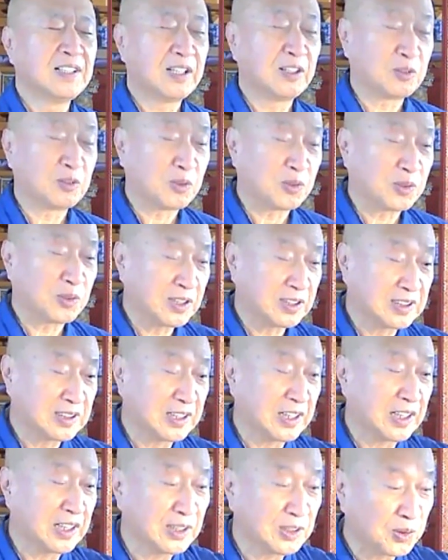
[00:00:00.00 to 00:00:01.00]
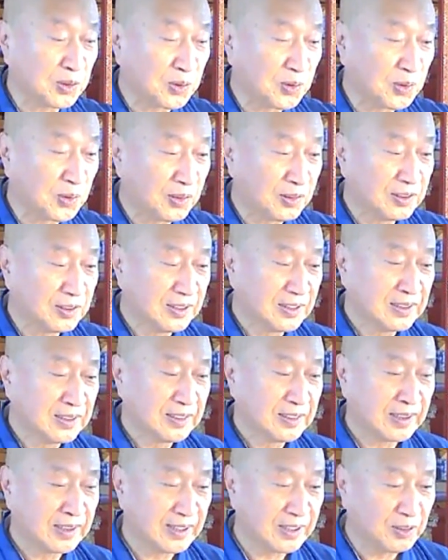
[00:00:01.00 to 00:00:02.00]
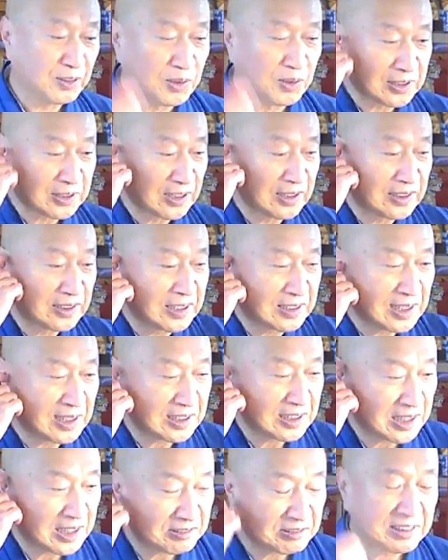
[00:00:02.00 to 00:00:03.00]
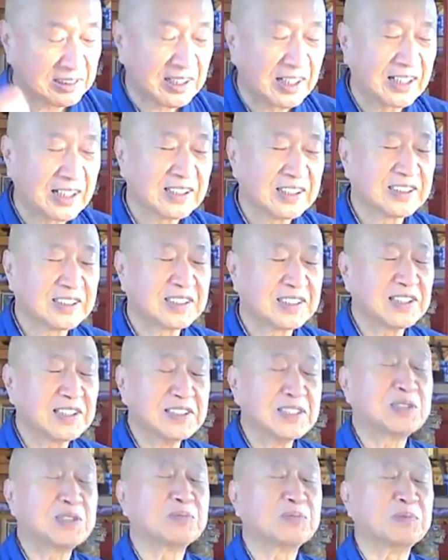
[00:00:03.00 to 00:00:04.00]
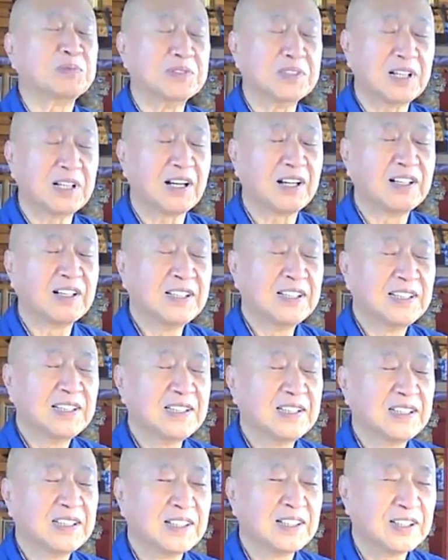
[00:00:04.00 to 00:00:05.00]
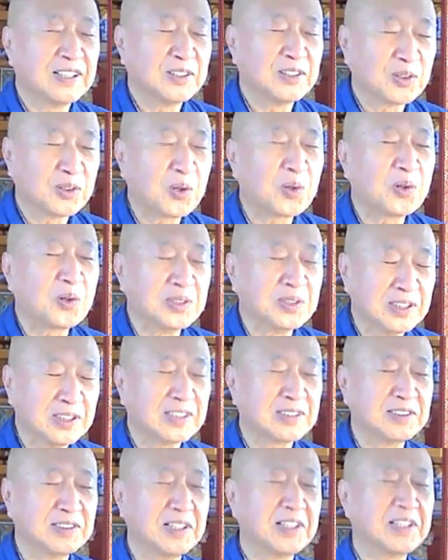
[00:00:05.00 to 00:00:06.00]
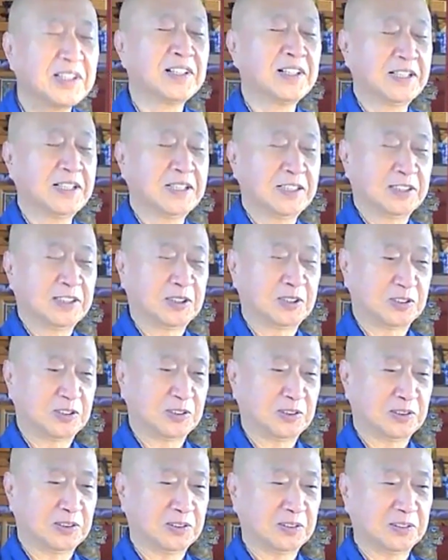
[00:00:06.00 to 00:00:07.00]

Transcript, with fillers: ここでチーンとこう、えー、岡さん設定してくれた7時20分が、あの頃にですね、スーッ